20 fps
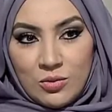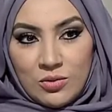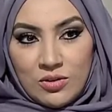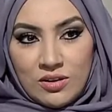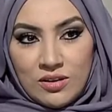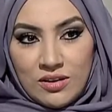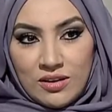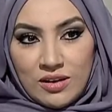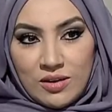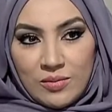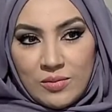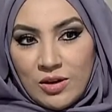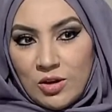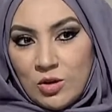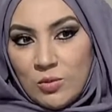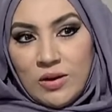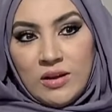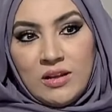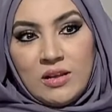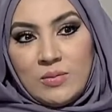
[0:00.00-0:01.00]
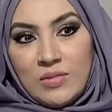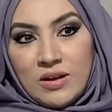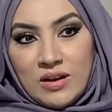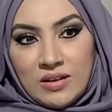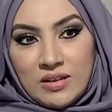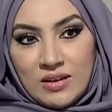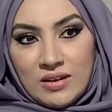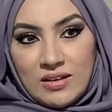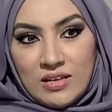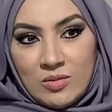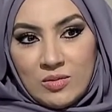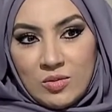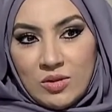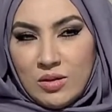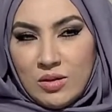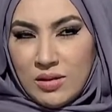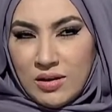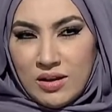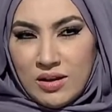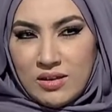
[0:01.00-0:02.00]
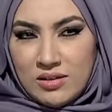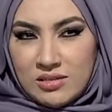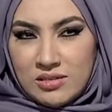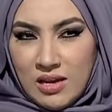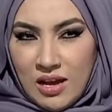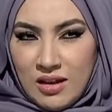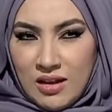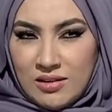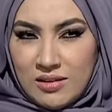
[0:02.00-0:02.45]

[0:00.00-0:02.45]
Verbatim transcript: تكون لديك معلومه عن الامارات قديمه يمكن ايضا